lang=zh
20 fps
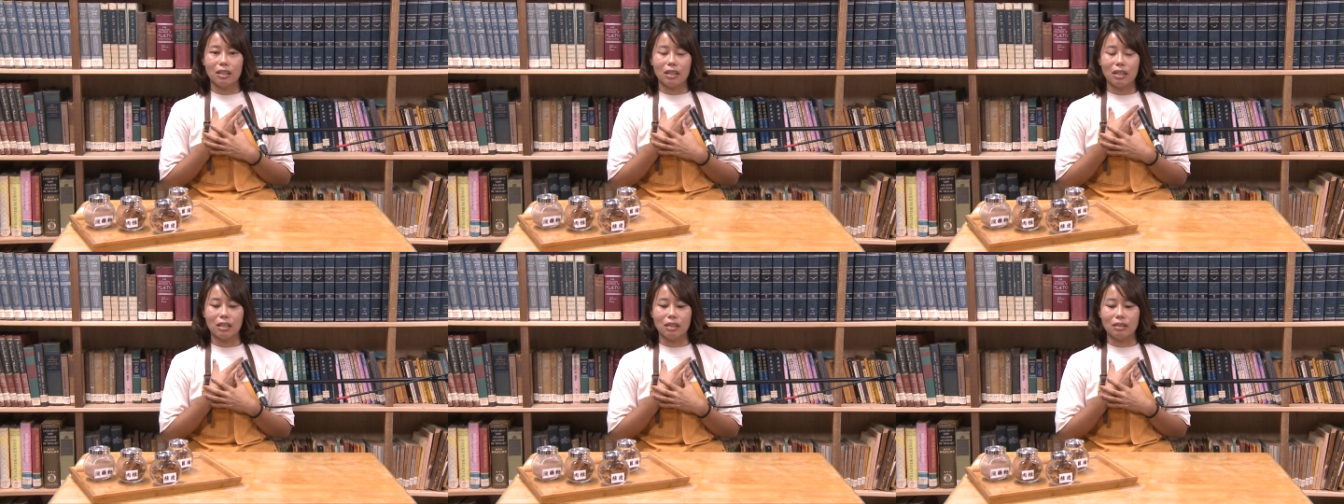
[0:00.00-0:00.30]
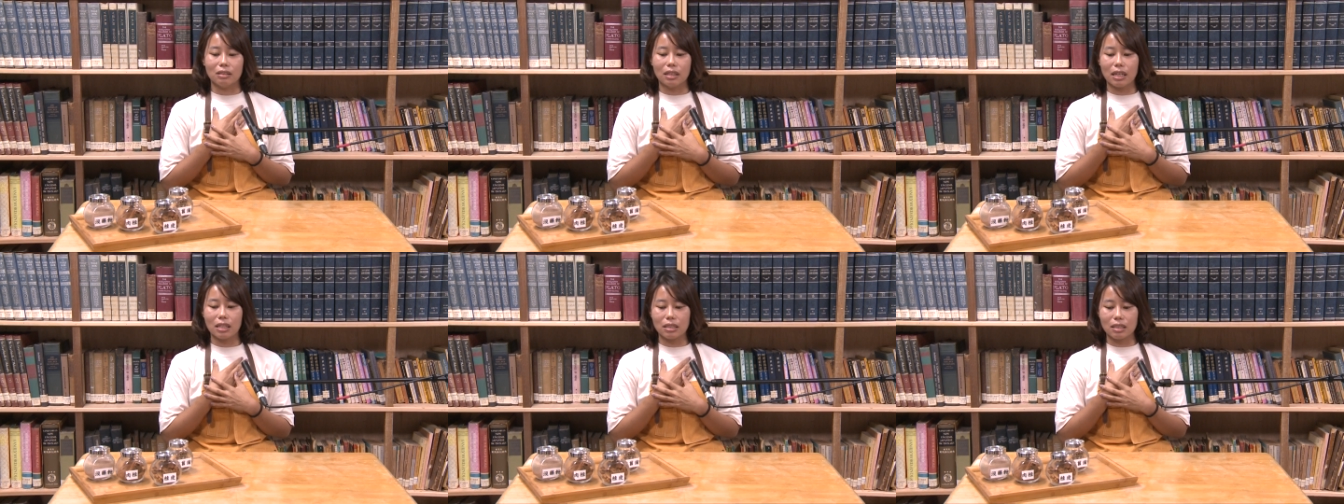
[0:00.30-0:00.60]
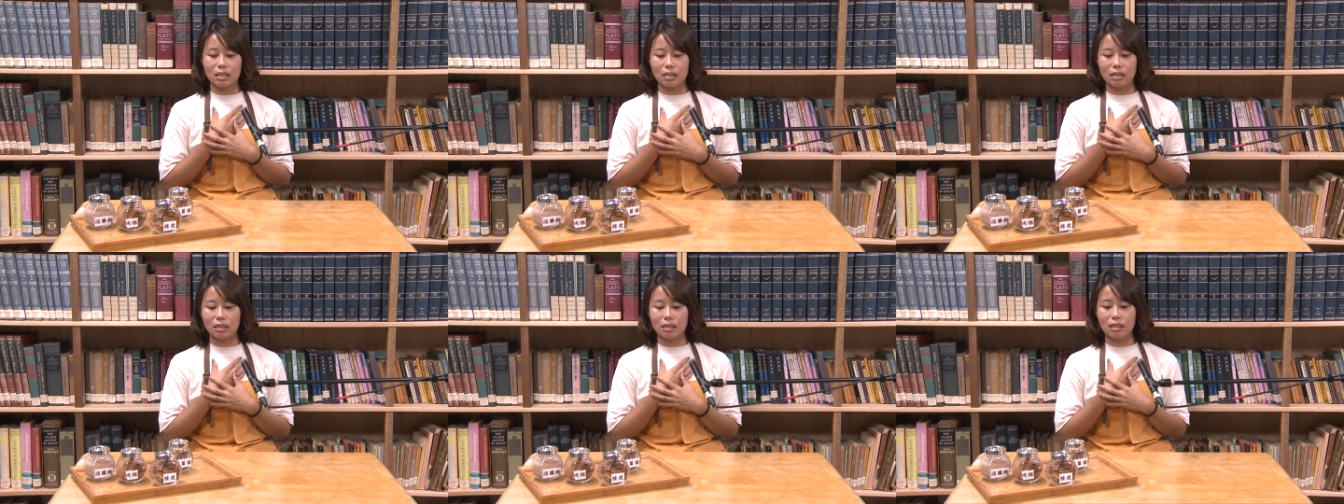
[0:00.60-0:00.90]
哈，她
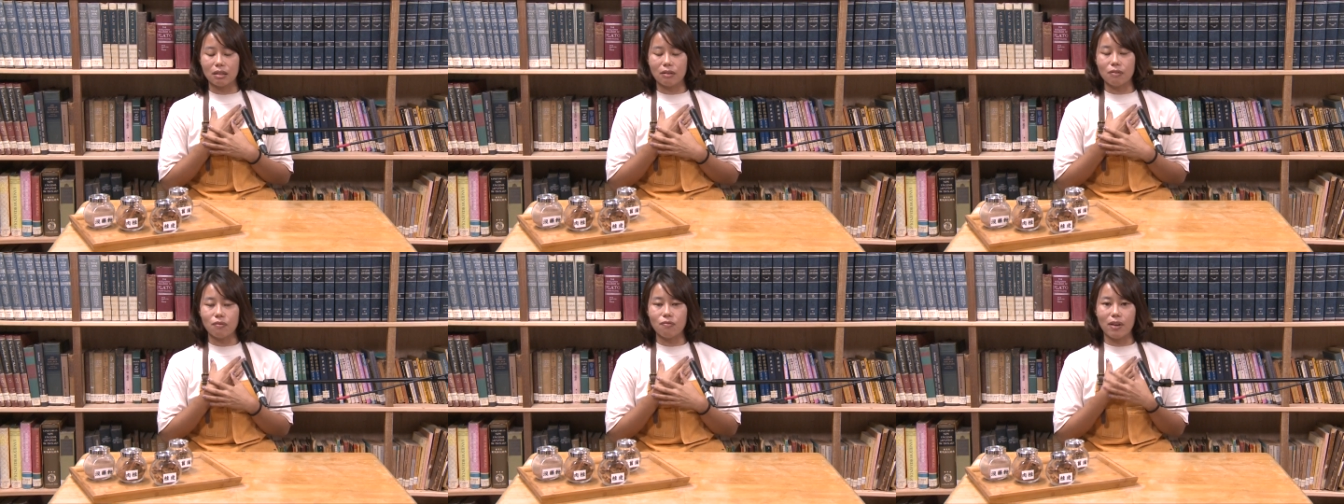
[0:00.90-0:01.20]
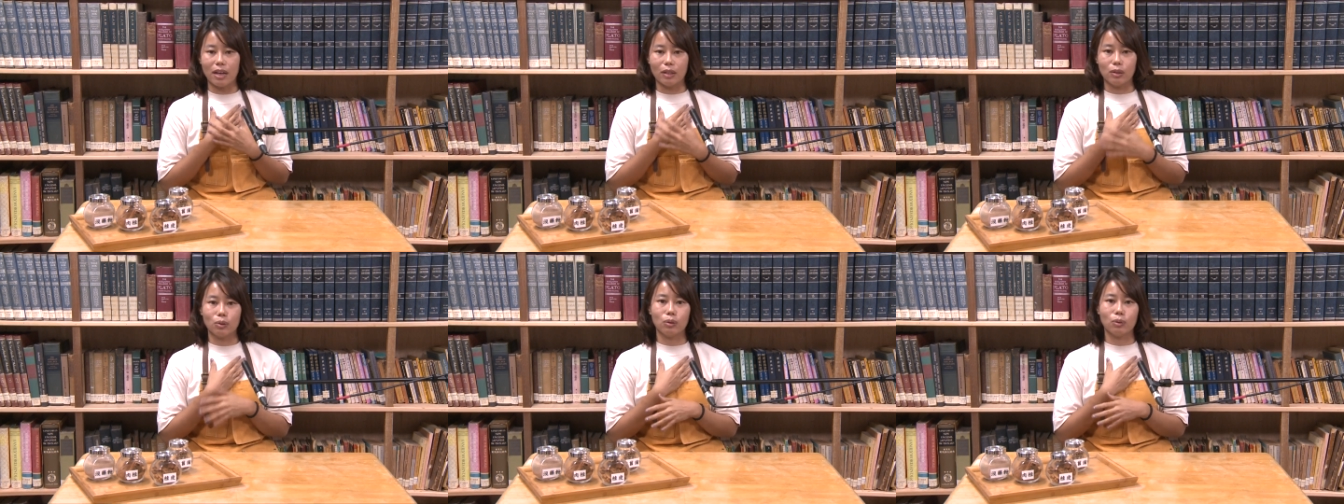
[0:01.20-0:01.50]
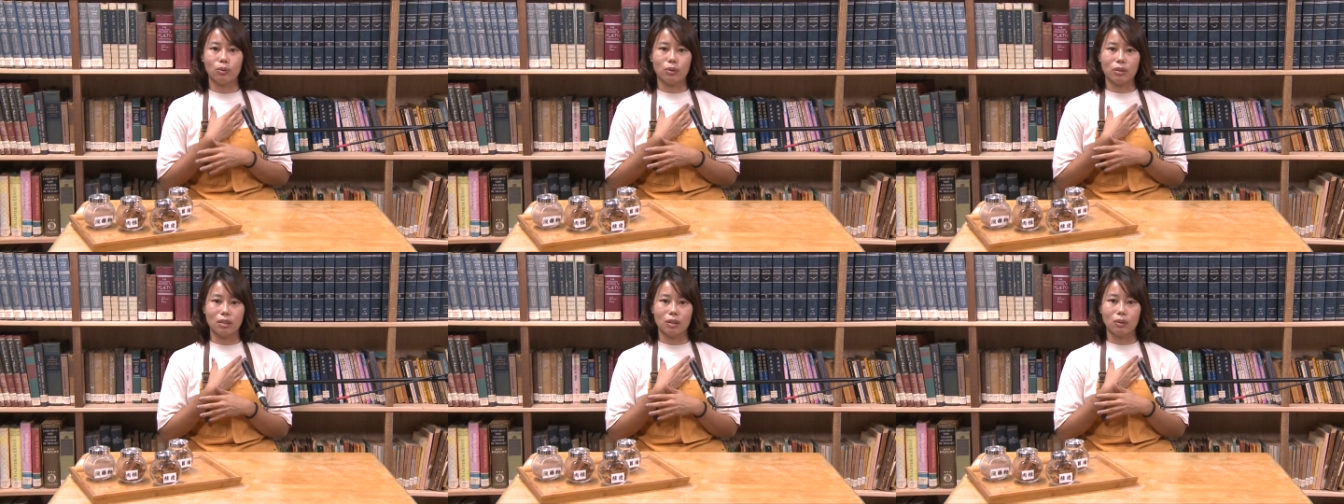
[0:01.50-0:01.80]
其实是很反对
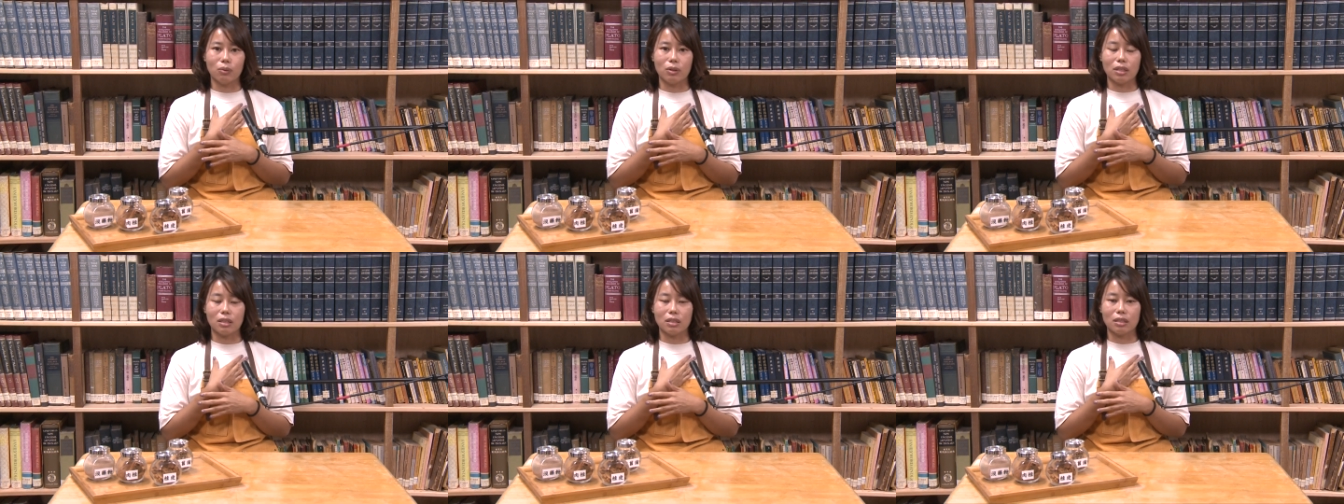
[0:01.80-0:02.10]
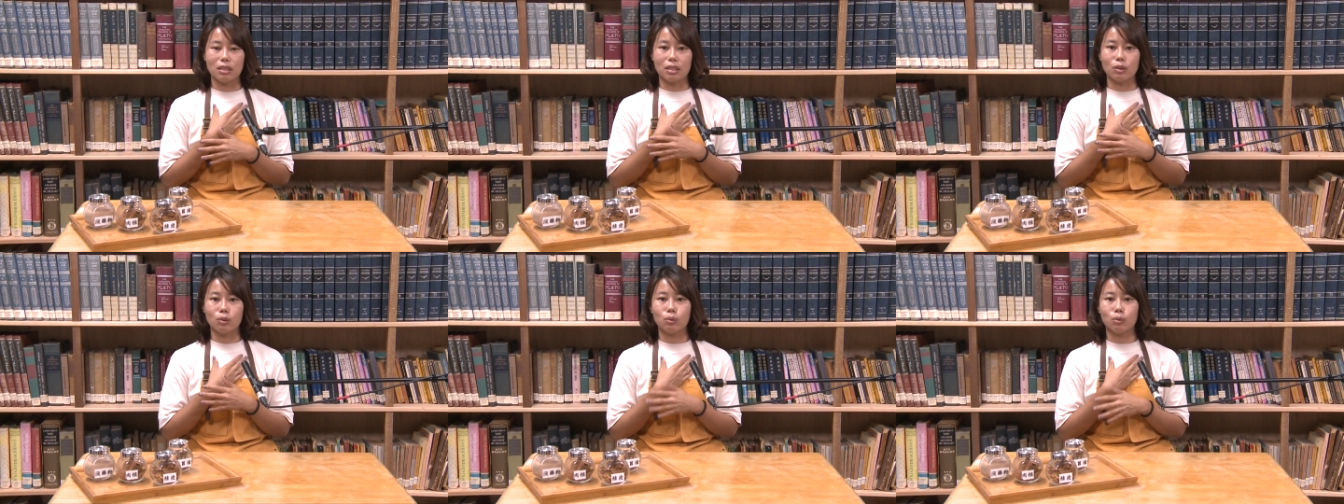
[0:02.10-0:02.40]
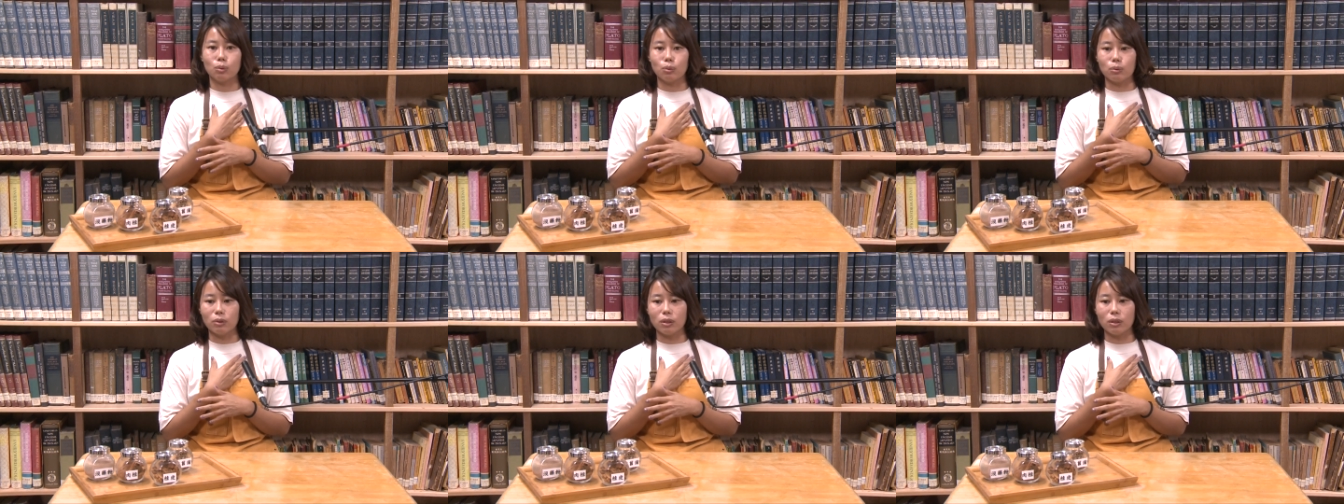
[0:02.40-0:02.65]
我成为基督徒，